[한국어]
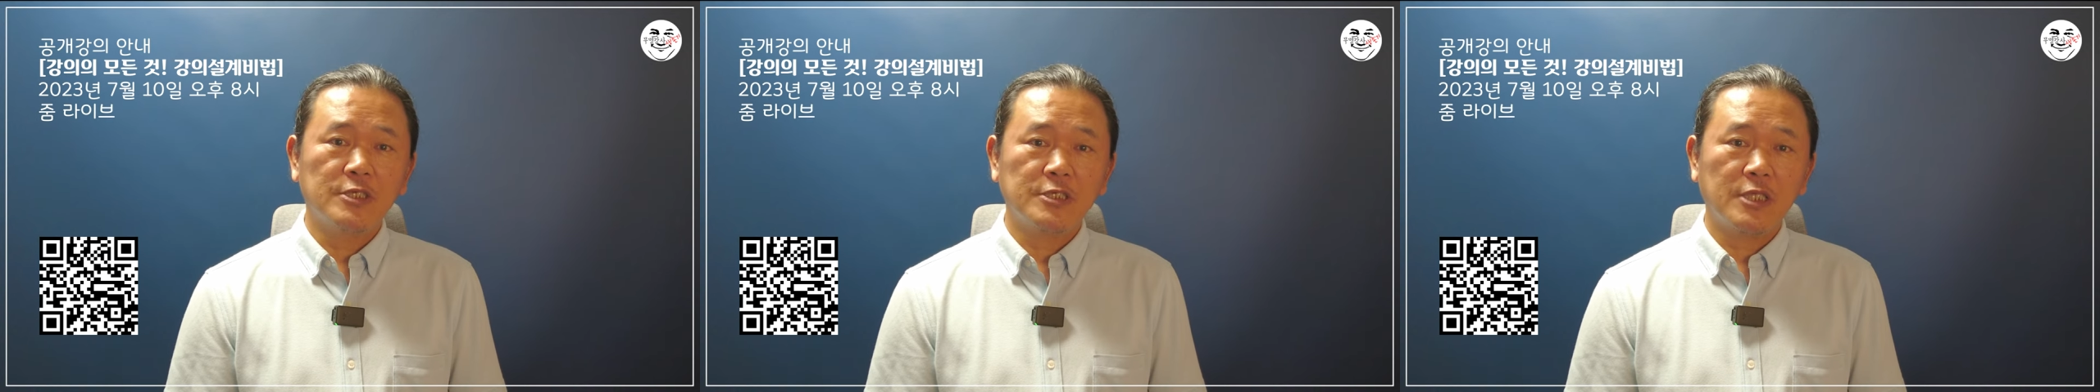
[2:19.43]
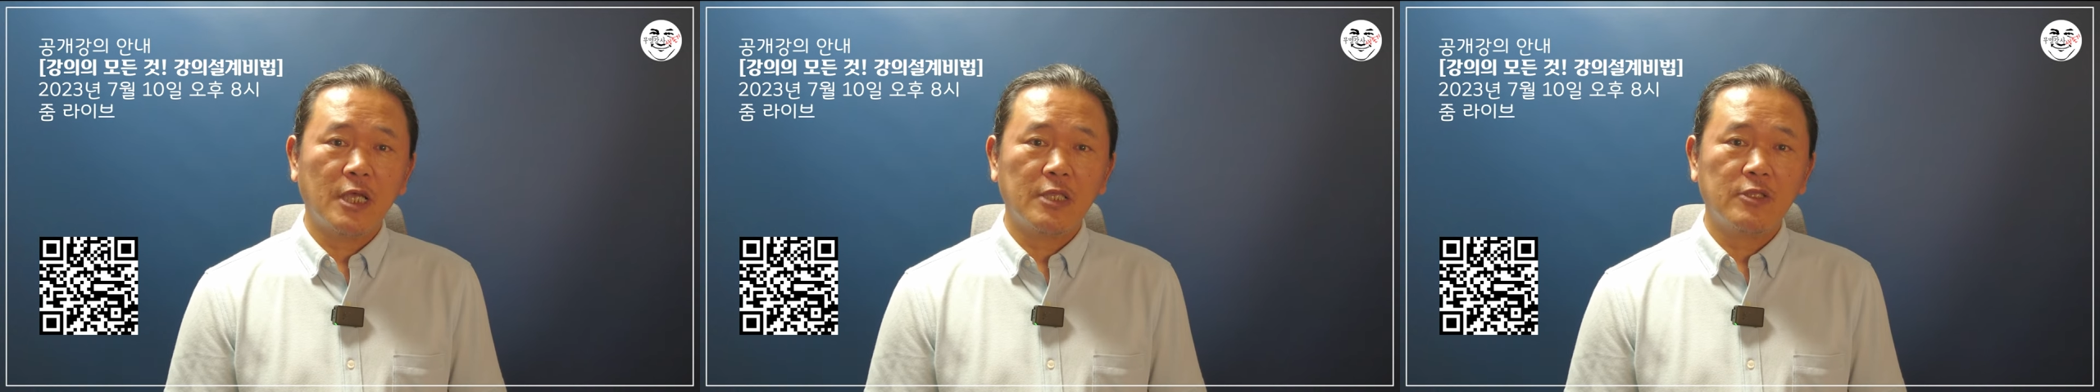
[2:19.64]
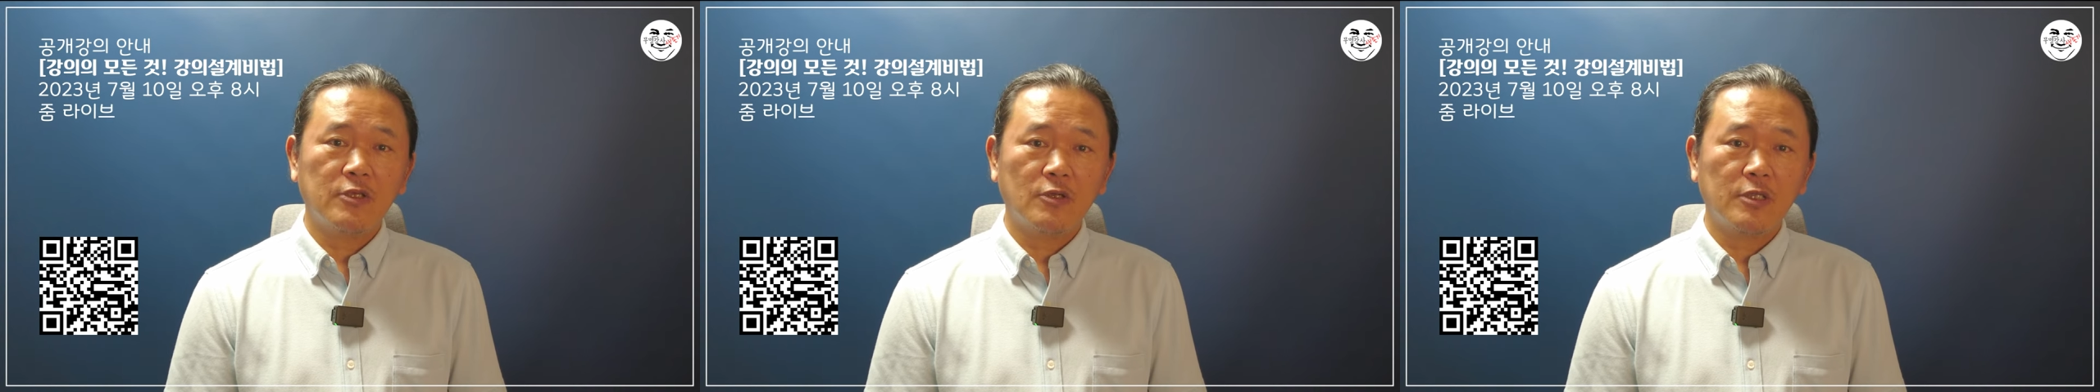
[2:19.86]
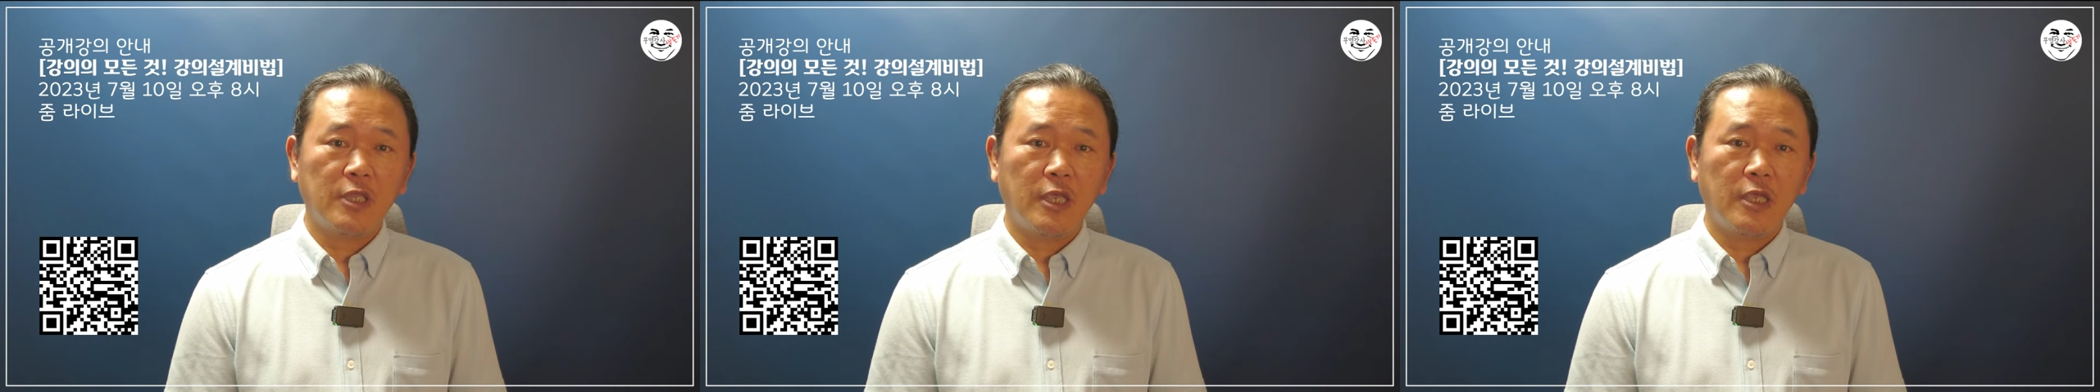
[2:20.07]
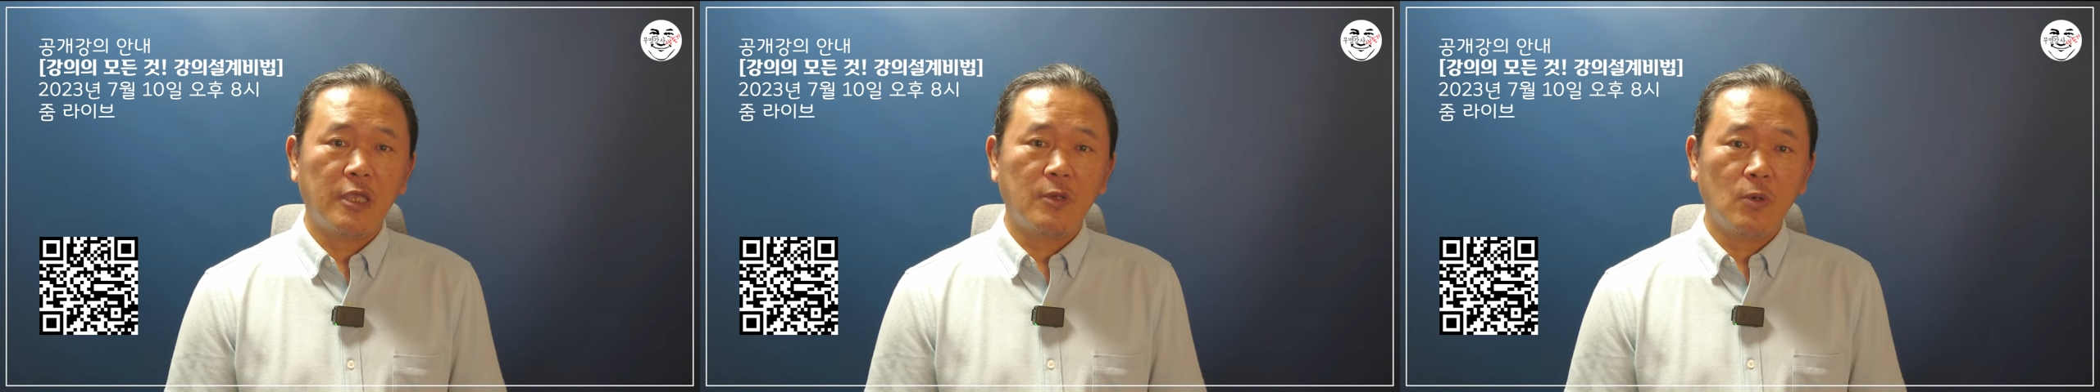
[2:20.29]
진행하는
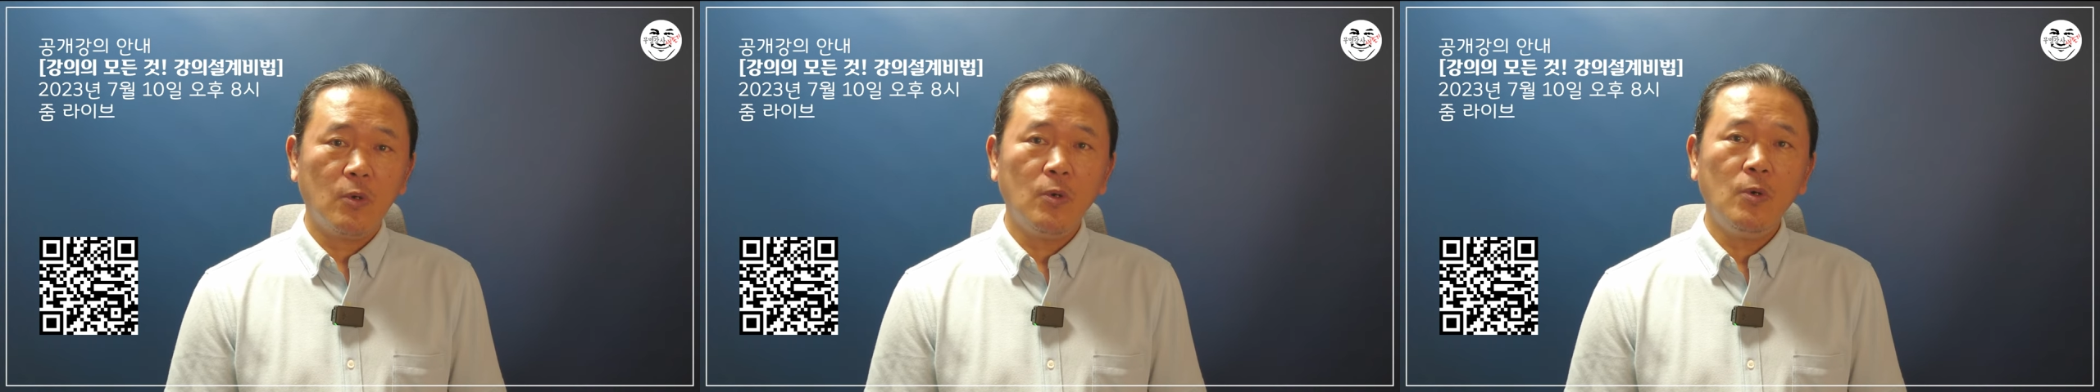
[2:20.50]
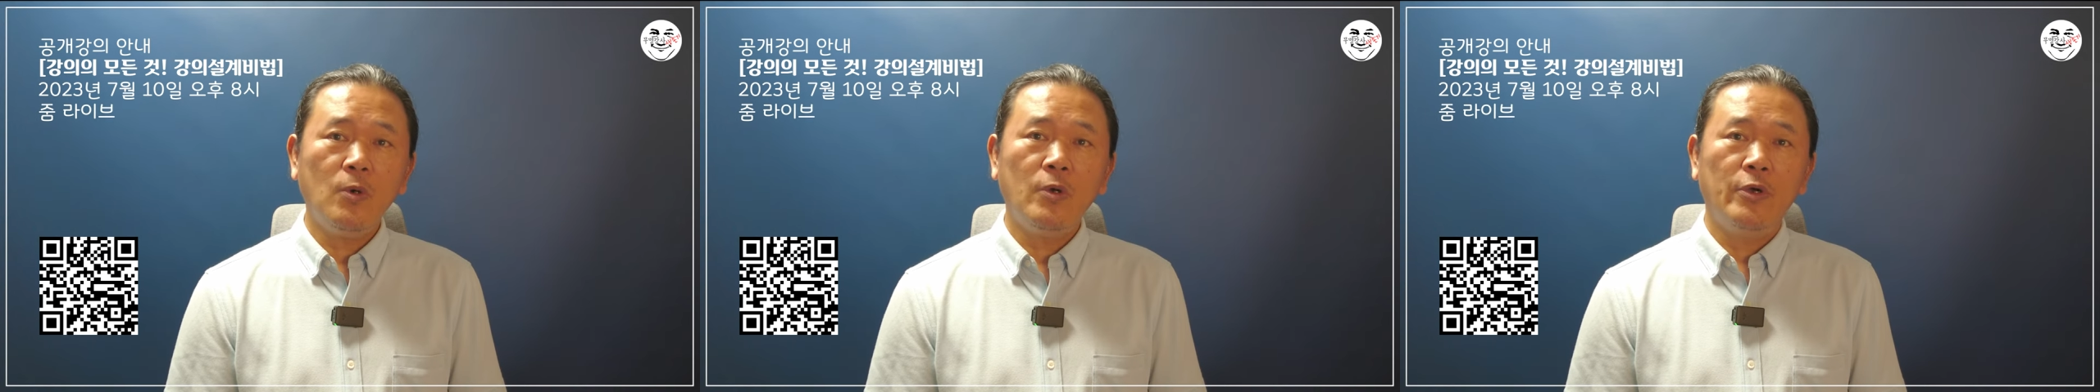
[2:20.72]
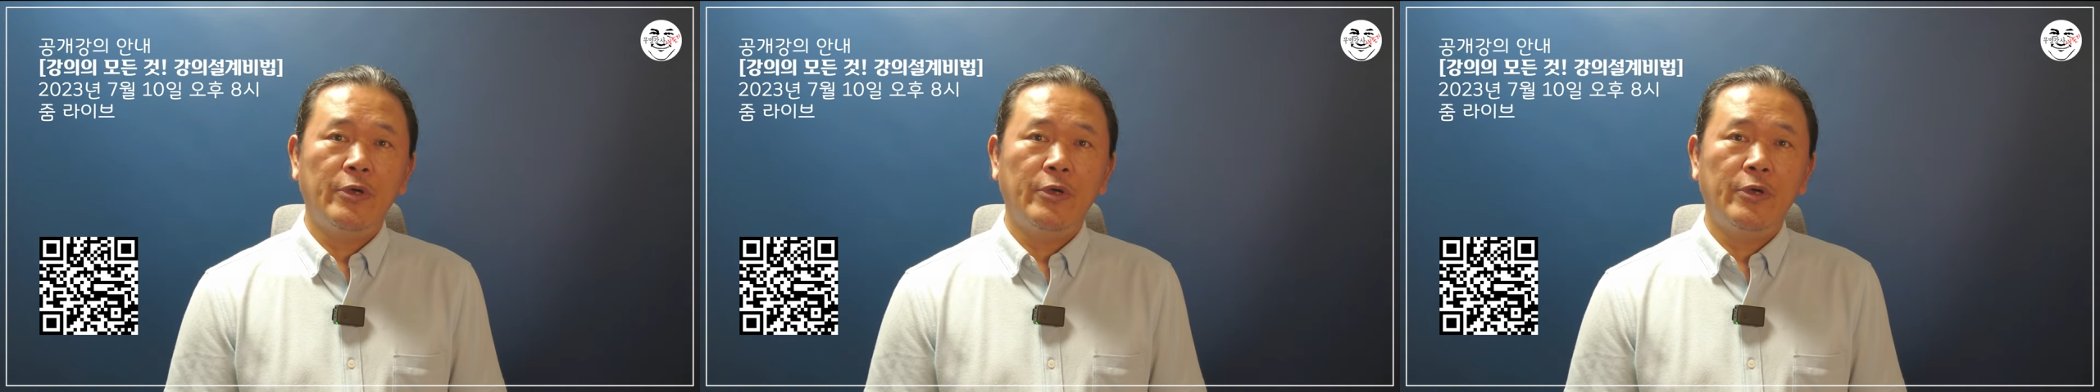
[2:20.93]
형태로